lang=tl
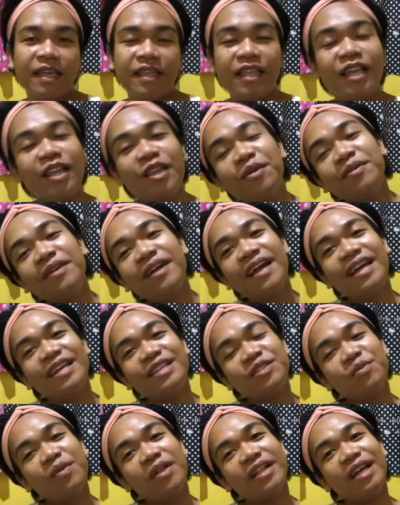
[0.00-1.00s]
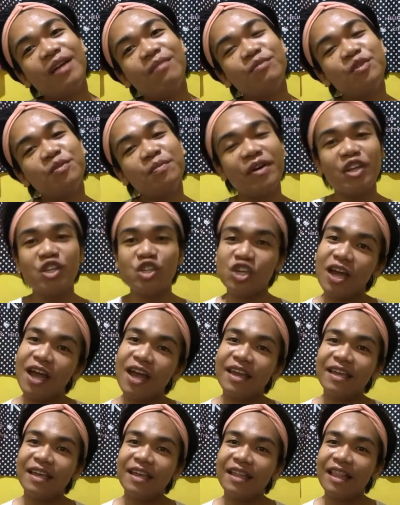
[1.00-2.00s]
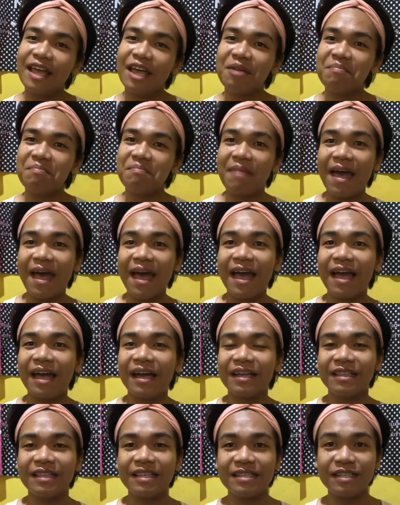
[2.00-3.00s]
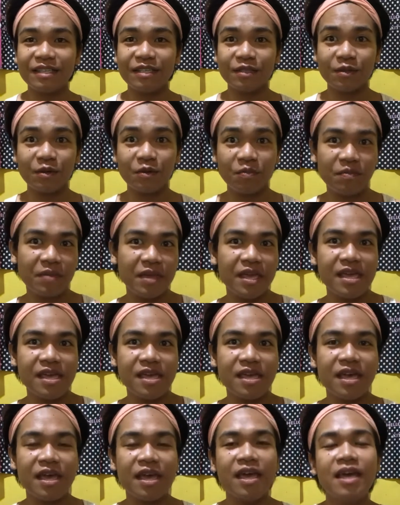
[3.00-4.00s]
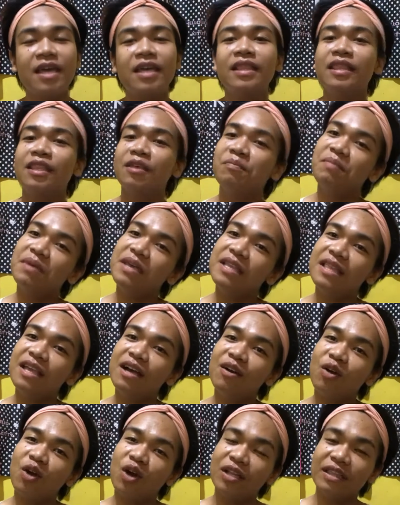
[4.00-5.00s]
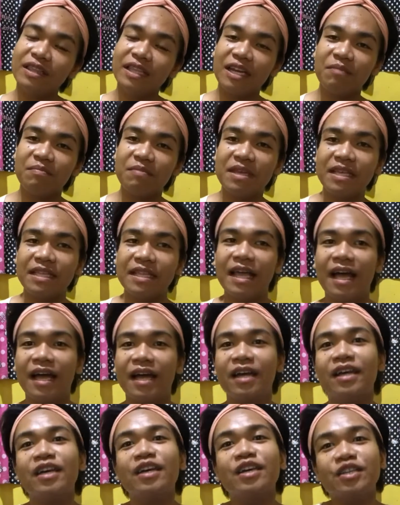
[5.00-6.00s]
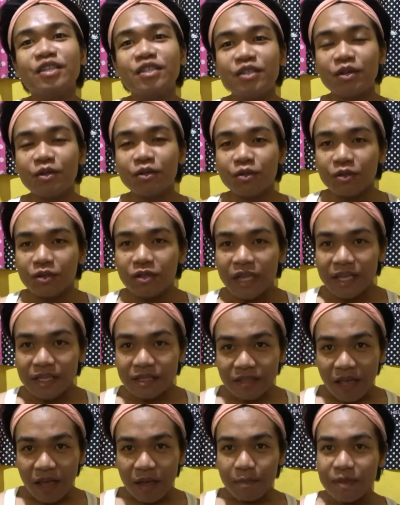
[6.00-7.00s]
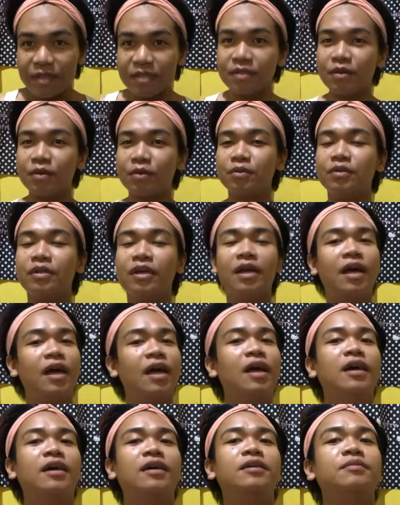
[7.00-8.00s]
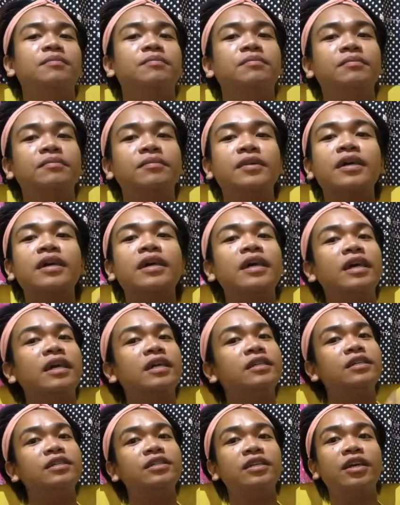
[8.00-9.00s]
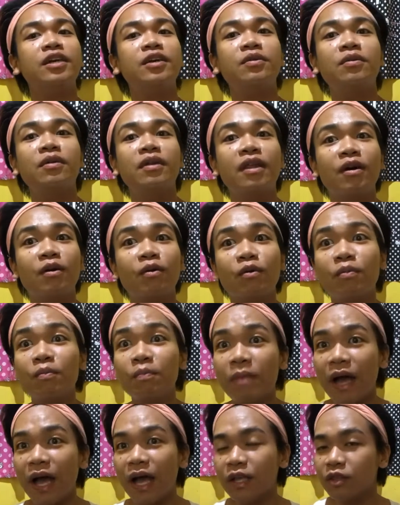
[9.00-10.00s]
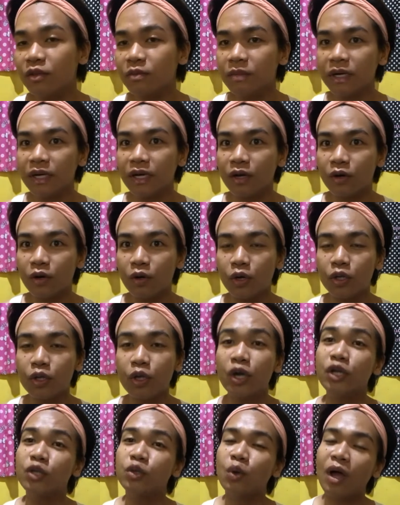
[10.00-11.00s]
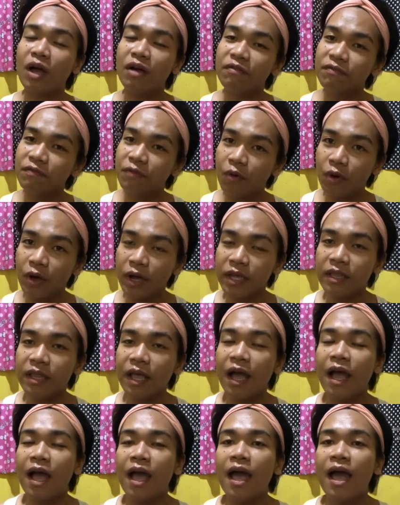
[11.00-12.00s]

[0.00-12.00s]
Ayan. Hello guys! Welcome to my channel. I'm back. This is Ruby, the Bidang Kontrabida. So today's episode, um, isi-share ko lang kung paano magkaroon or to avoid,